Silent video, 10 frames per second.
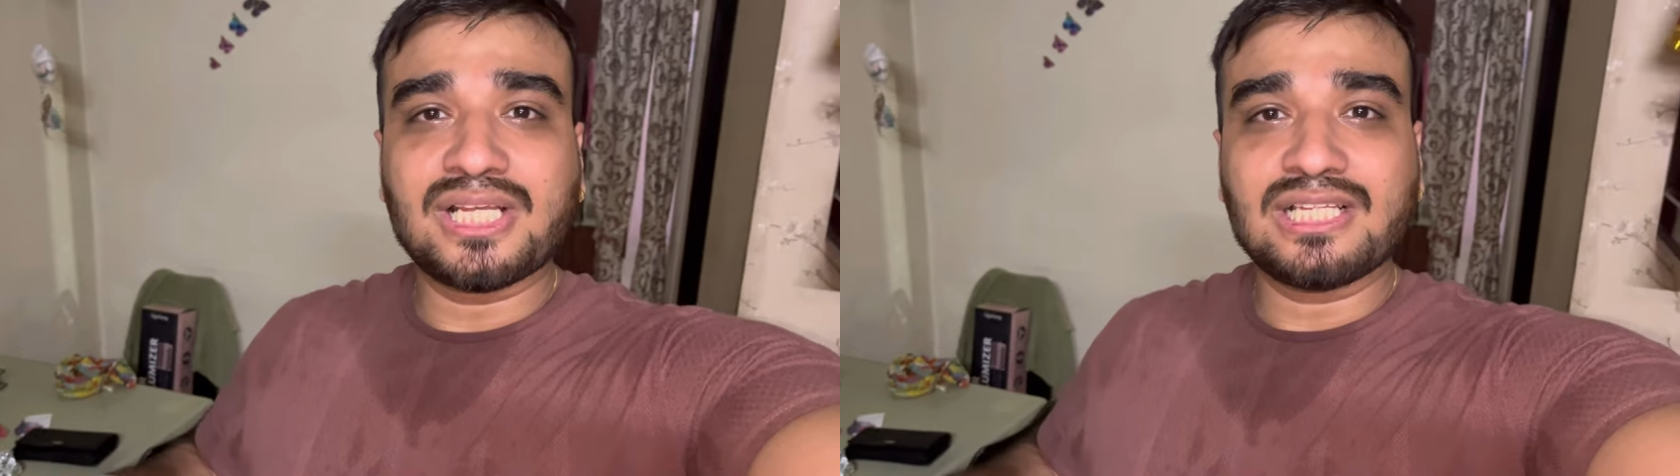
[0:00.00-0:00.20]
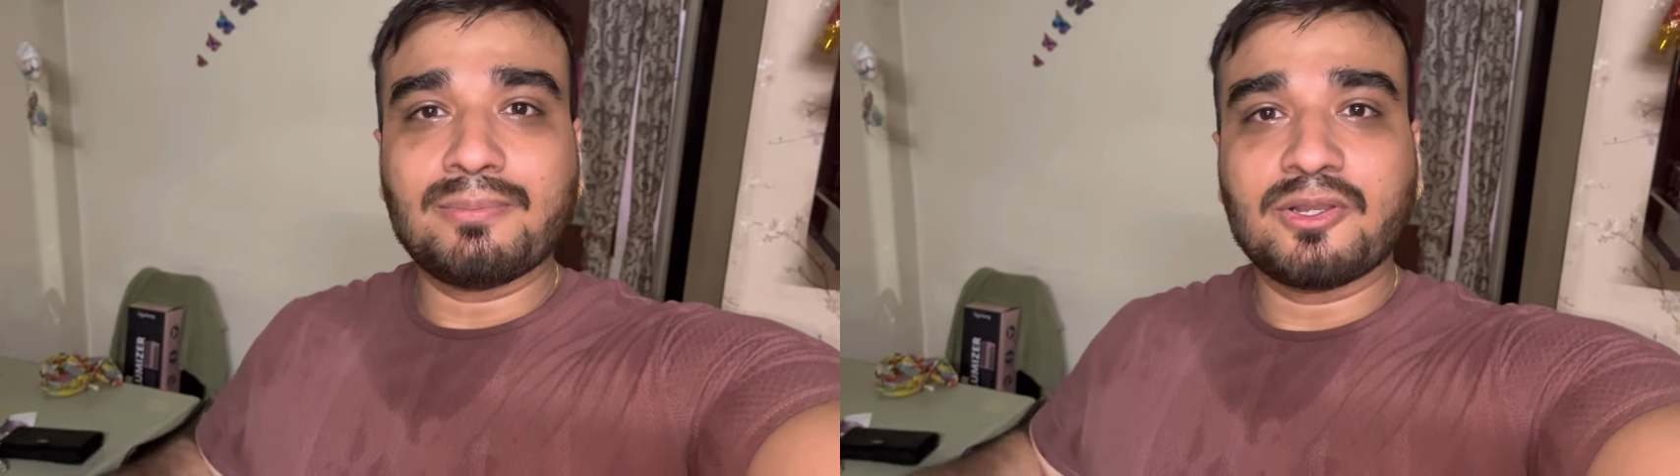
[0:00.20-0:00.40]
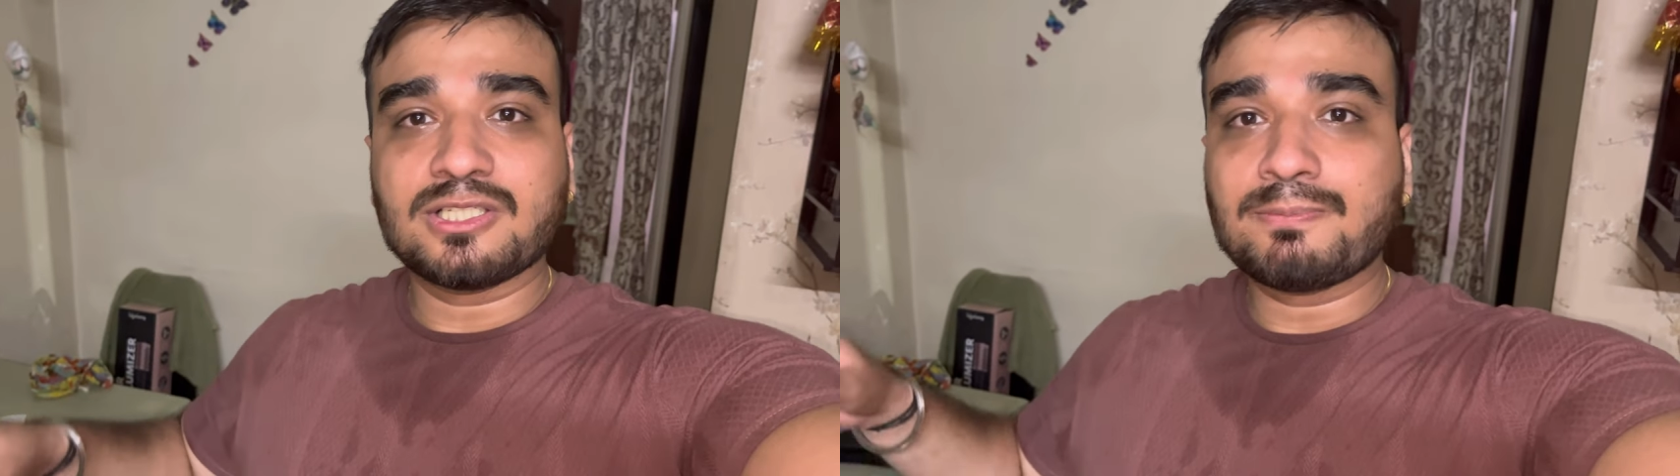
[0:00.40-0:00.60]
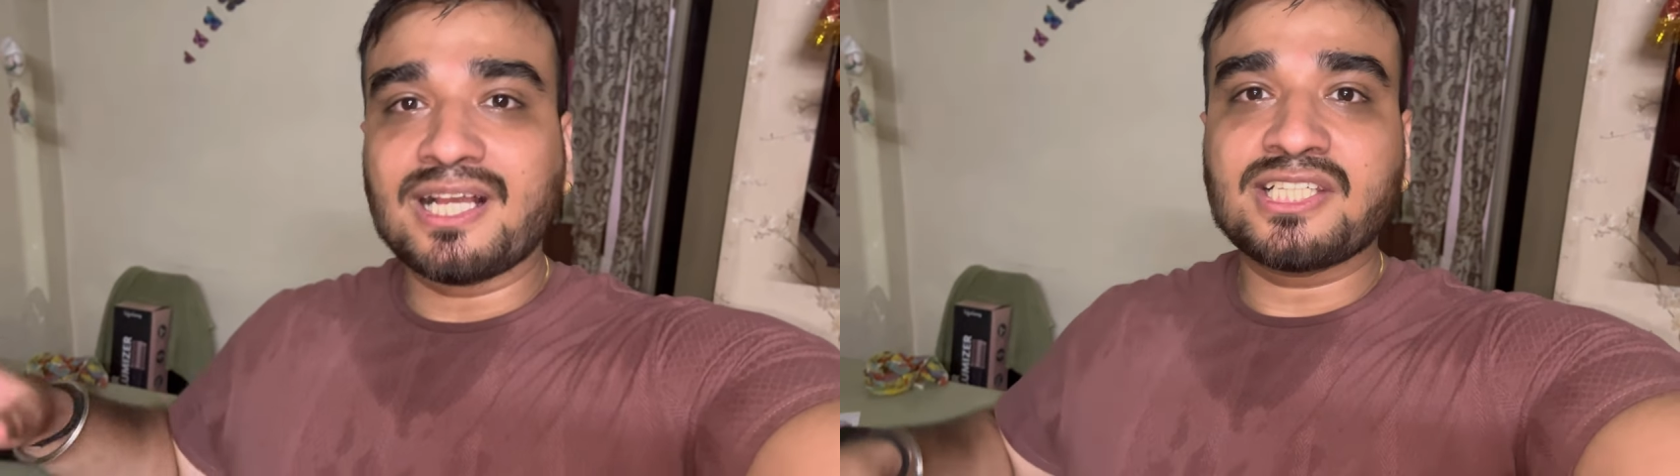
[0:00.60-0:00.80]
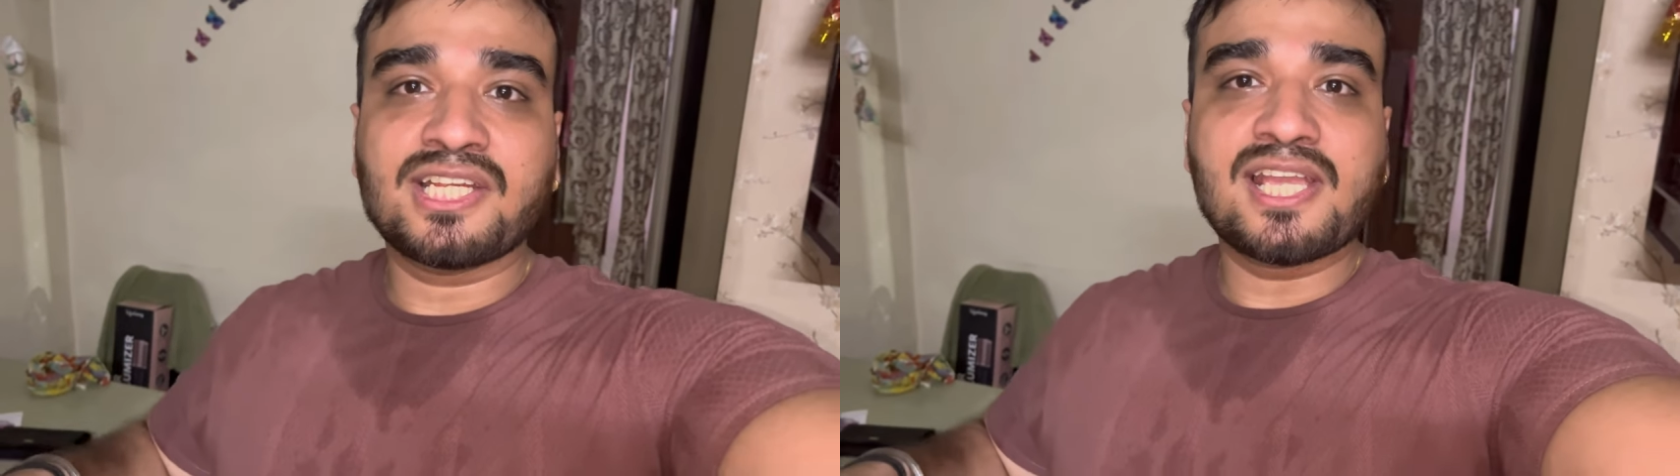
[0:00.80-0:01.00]
वाला बिकॉज
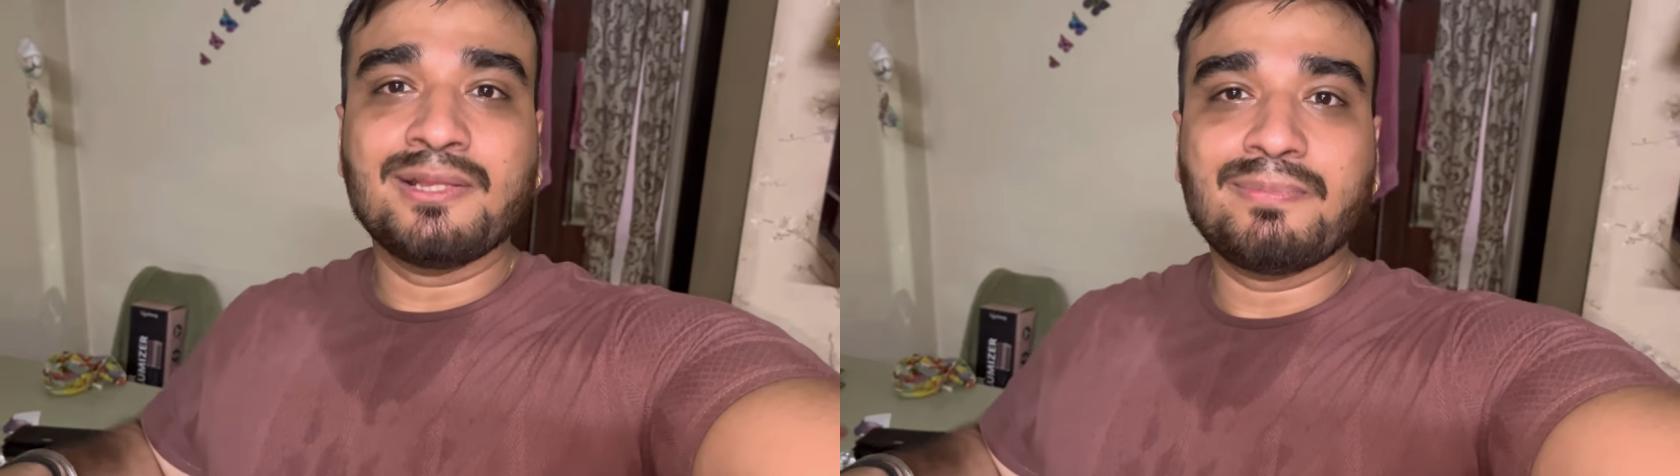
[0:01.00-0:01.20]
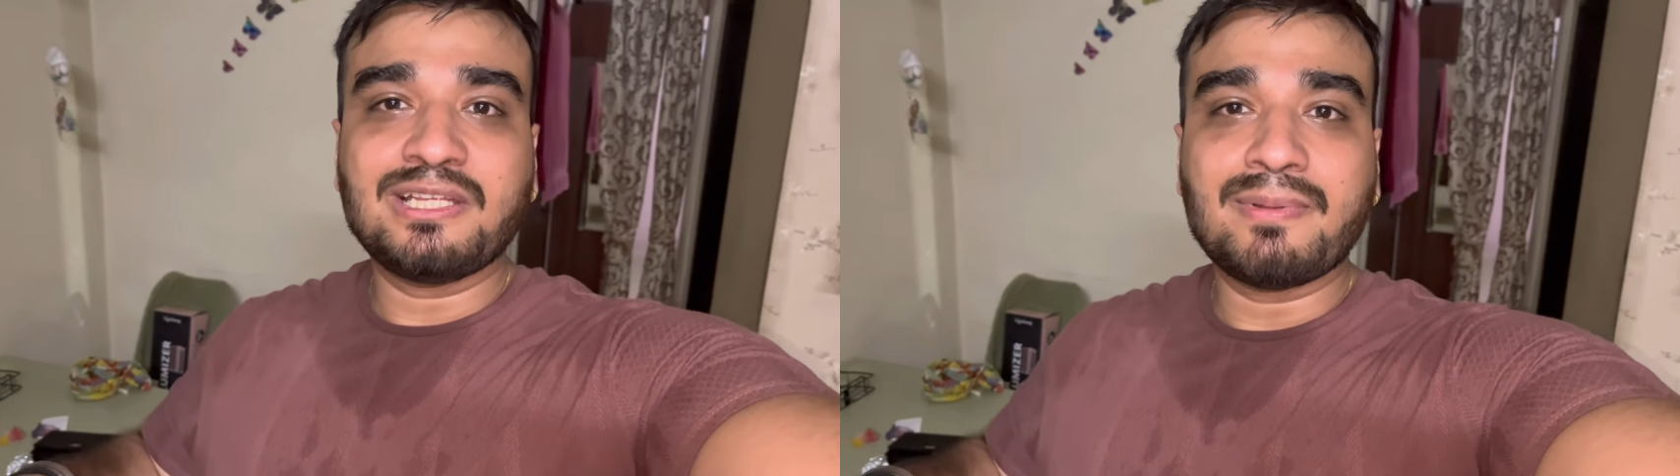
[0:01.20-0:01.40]
पाँच दिन की गणपति